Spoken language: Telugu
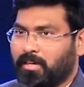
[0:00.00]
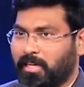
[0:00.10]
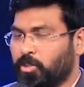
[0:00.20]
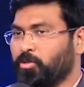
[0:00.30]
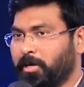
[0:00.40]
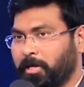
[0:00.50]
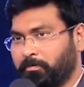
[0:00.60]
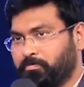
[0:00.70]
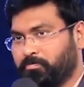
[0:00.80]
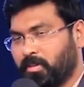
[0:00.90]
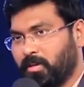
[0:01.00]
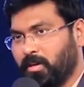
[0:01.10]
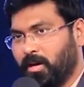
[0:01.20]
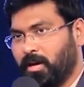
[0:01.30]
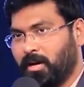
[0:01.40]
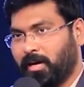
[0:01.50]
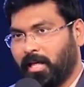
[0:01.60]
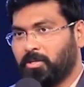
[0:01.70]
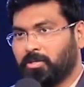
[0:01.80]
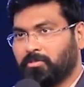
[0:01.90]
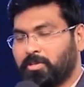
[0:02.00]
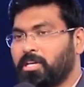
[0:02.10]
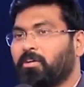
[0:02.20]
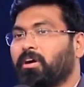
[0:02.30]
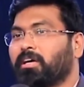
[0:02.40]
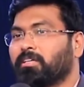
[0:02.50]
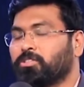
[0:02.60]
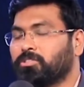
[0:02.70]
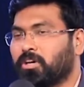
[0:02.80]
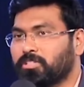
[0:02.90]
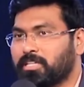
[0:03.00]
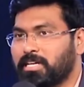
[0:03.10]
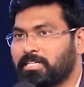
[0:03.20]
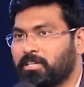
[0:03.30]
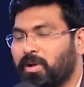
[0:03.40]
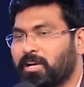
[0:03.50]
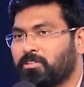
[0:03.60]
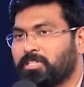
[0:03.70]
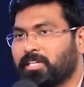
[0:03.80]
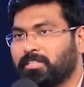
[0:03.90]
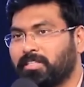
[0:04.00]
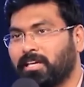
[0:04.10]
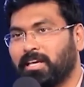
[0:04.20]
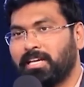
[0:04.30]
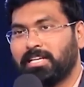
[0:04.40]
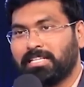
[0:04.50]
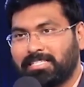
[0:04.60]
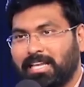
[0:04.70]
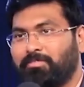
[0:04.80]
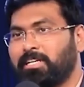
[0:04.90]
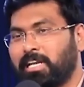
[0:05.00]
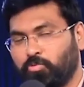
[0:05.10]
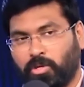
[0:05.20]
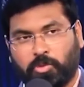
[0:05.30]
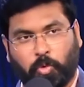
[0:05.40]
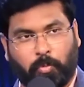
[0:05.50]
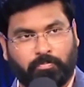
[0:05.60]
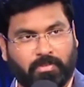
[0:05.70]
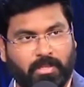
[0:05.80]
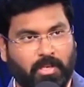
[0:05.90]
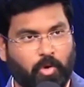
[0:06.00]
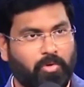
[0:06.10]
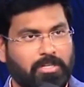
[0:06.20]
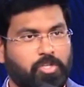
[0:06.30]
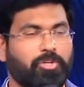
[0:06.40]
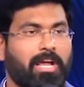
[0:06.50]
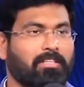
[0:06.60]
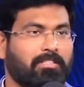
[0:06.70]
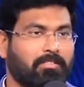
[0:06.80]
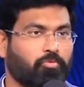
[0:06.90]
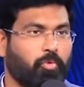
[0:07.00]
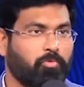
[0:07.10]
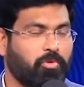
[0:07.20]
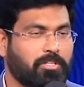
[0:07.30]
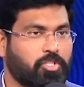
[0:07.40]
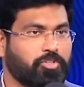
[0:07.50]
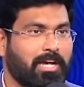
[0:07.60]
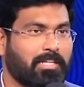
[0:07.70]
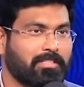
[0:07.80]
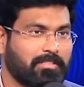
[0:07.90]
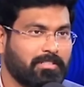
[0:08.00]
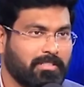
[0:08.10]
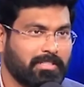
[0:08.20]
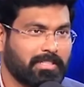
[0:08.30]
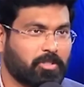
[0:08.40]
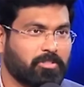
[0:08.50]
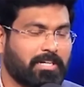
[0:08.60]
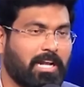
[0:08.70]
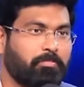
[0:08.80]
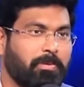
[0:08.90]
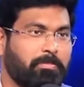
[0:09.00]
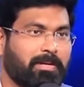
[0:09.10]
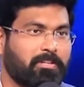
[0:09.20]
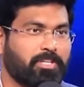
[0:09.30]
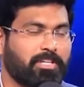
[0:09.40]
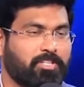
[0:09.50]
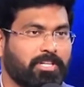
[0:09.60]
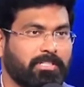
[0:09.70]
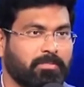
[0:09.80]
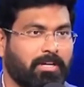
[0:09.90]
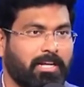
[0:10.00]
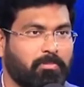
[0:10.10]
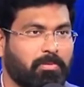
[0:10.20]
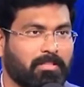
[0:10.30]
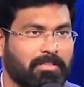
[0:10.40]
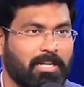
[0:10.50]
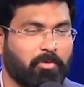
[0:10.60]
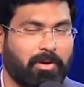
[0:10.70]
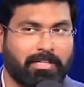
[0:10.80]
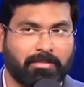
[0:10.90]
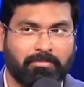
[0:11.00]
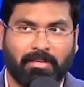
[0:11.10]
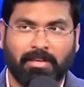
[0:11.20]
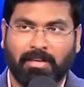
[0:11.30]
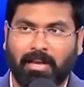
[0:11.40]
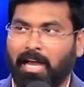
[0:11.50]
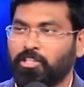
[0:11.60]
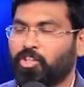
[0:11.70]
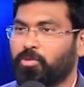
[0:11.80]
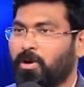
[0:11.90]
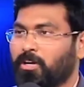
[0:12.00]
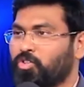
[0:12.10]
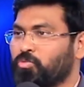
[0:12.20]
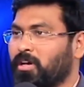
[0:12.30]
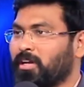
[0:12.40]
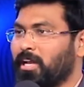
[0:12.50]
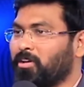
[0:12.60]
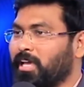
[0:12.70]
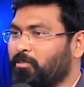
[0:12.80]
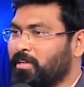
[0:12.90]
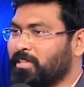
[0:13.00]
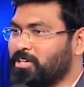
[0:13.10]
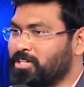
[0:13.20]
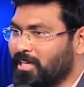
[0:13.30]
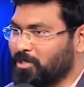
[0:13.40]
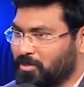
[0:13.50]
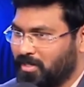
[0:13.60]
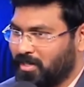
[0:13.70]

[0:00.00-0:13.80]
క్రితం నుండి నేను విజయవాడ టూ థౌజండ్ ఎయిటీన్ వెళ్ళటం జరిగింది సెవెంటీన్ వరకు వి వర్క్ టుగెదర్ వి వర్క్ టుగెదర్ ఇద్దరం కలిపి పరిచయం చేయటం అనేక ప్రాంతాలకు వెళ్ళటం ఆయనతో పాటు సుమారుగా ఒక ఇరవై దేశాలు